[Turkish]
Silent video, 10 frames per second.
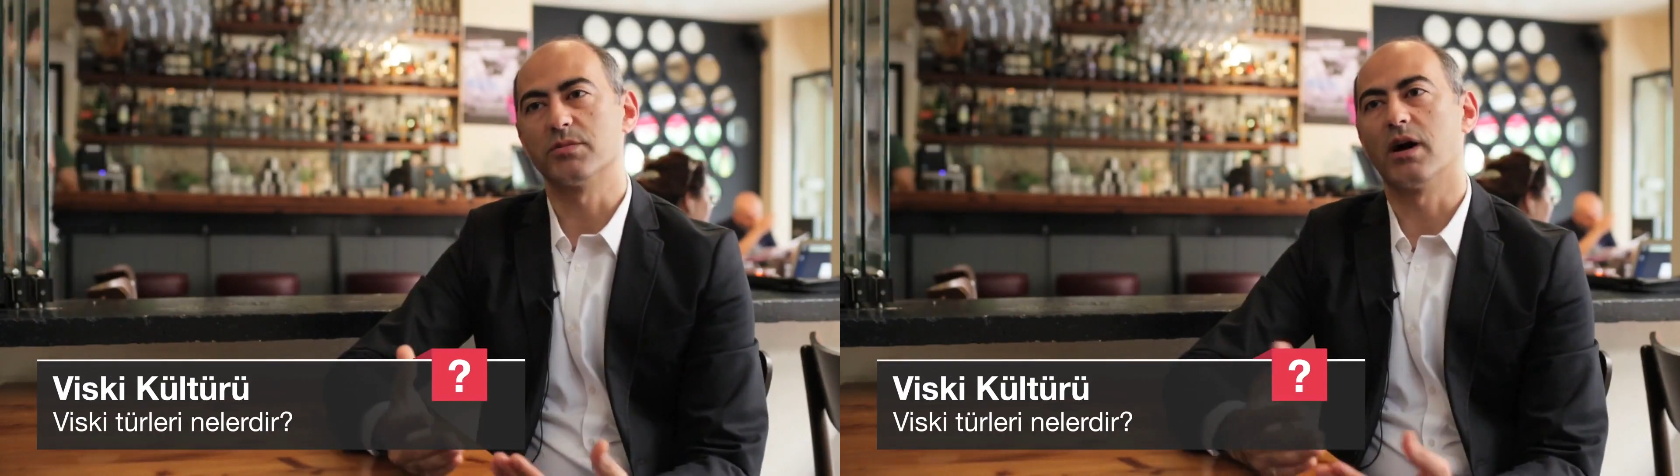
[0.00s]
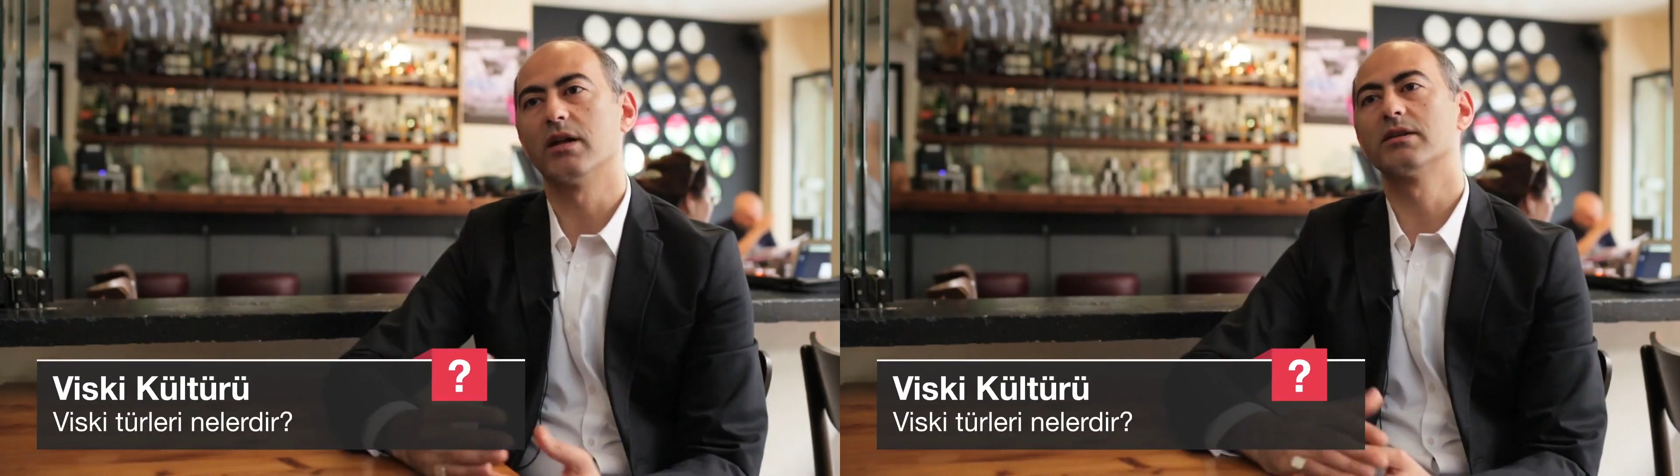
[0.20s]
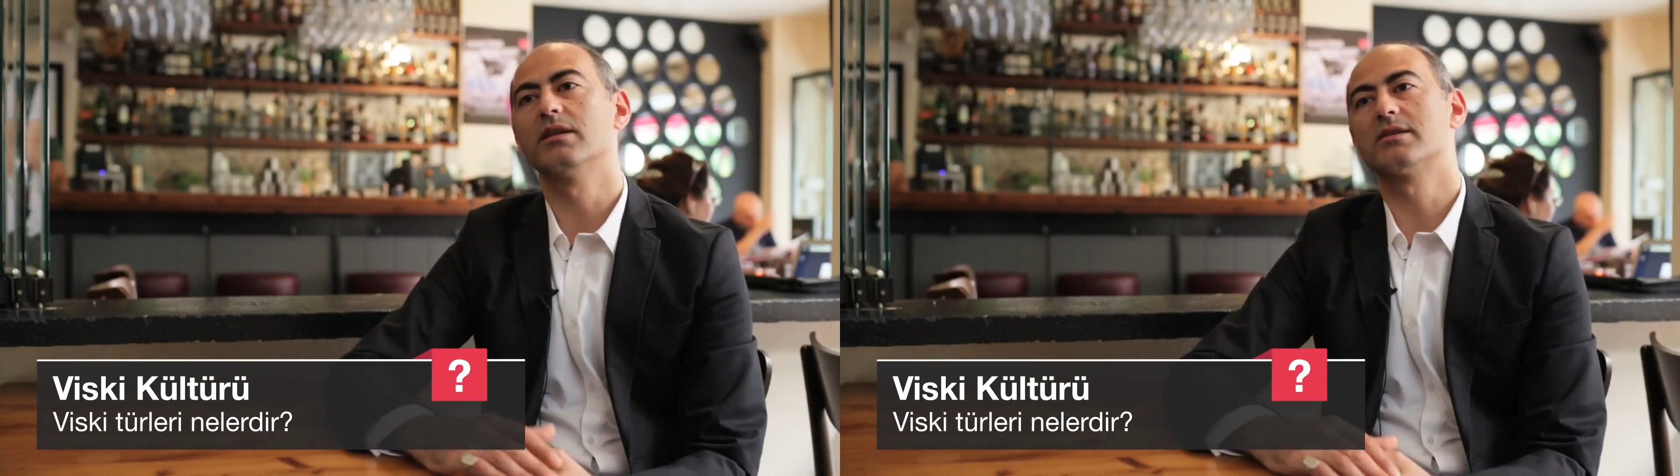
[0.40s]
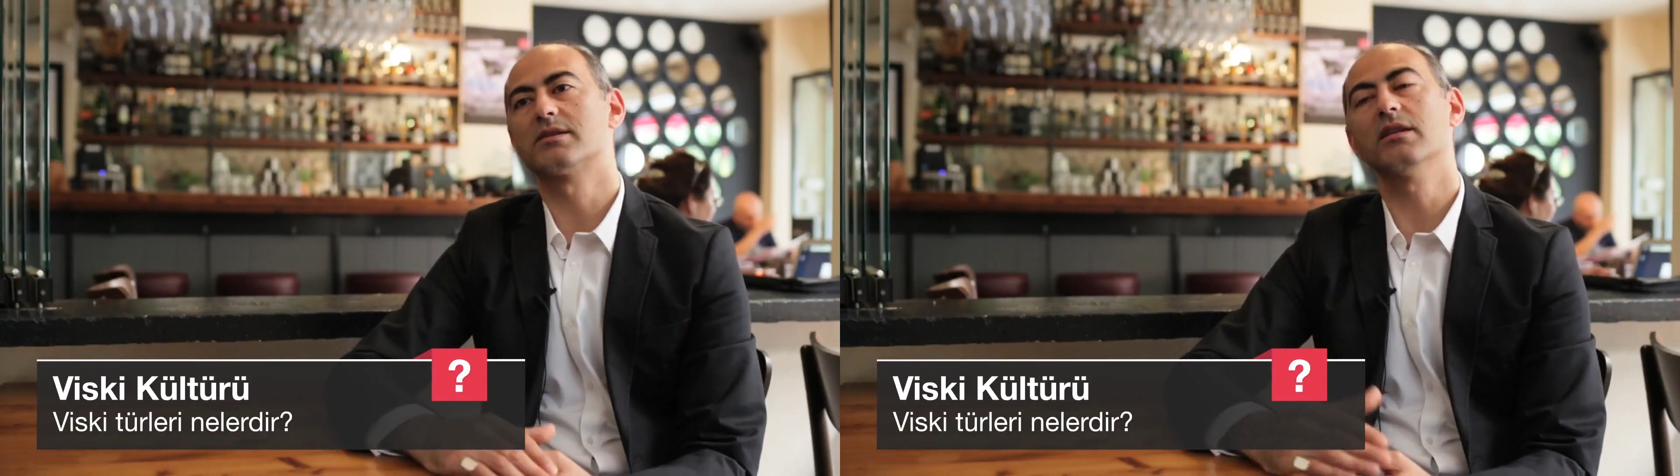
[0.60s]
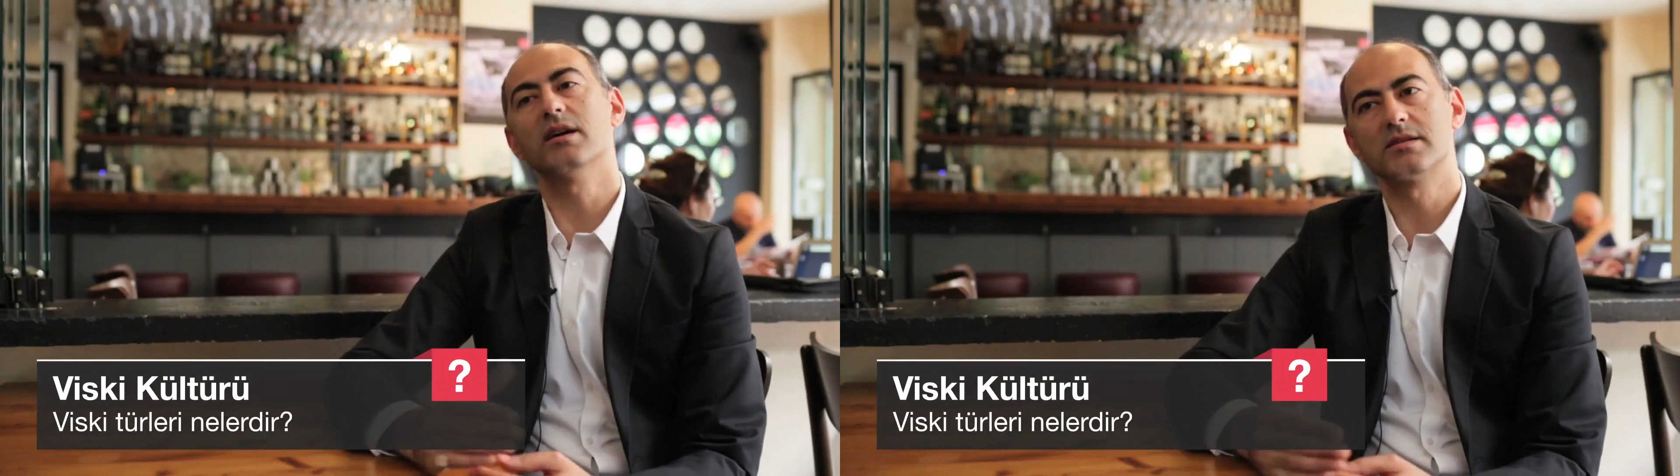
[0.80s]
gibi
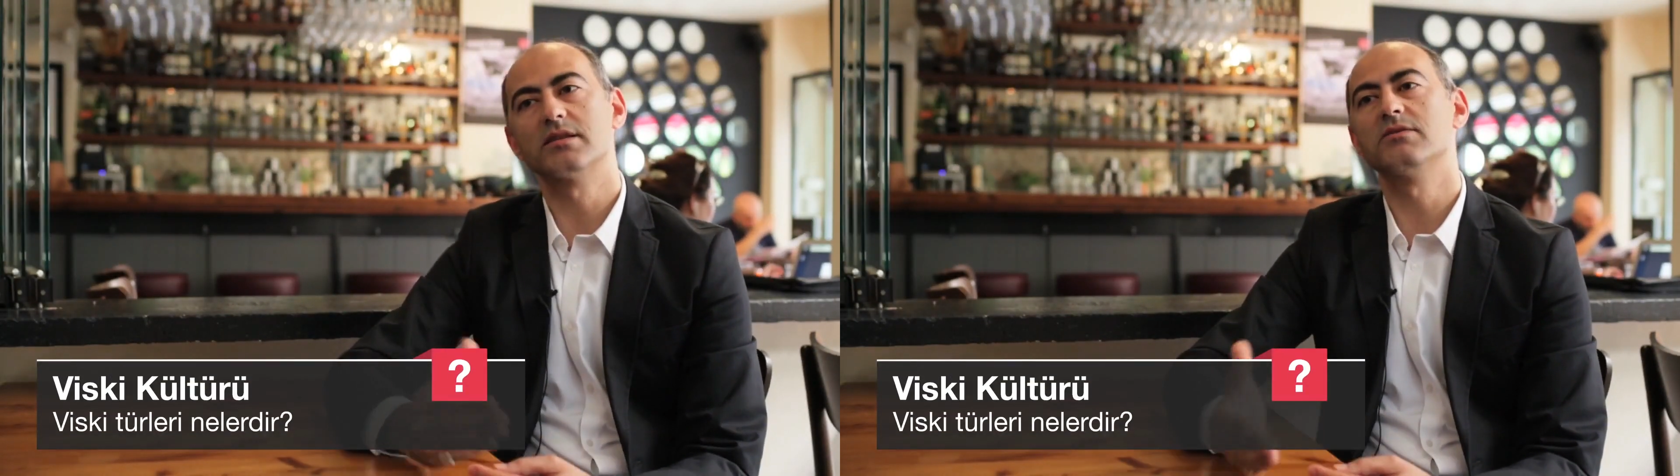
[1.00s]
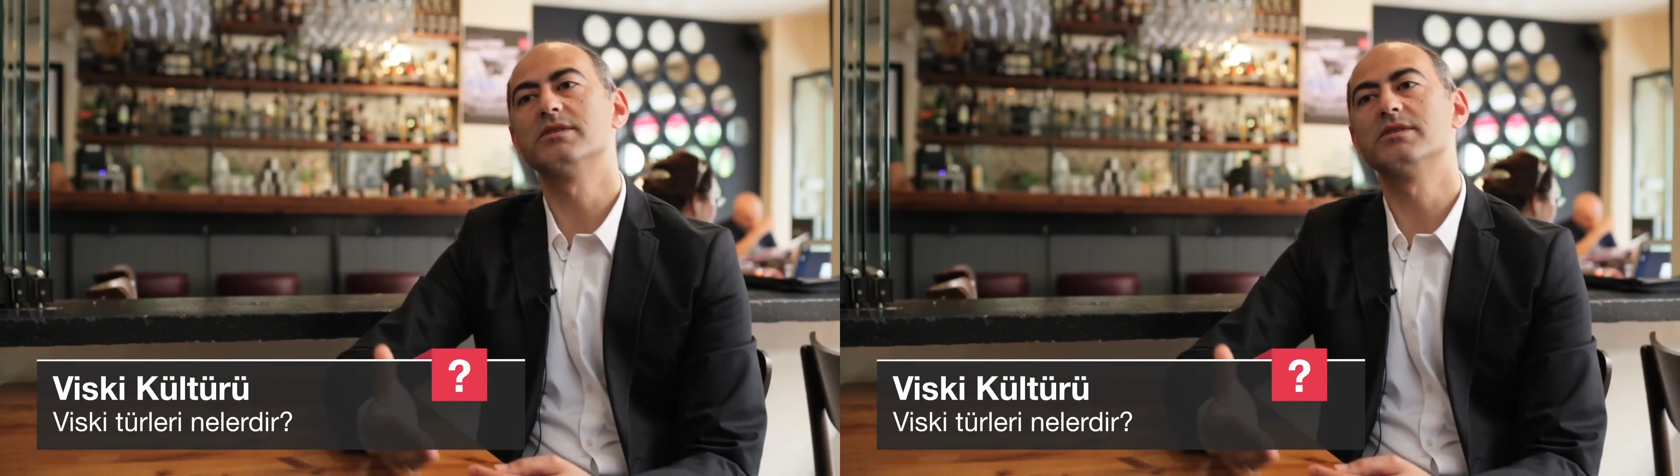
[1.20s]
algılansa da aslında